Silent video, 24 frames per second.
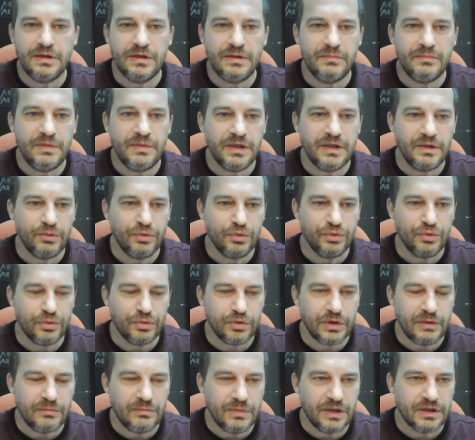medeni
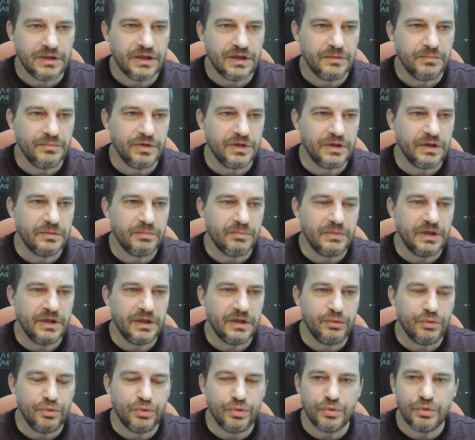hukuktan bahsetmiştik,
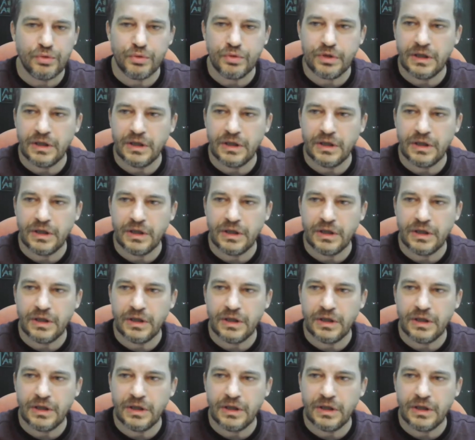medeni hukukun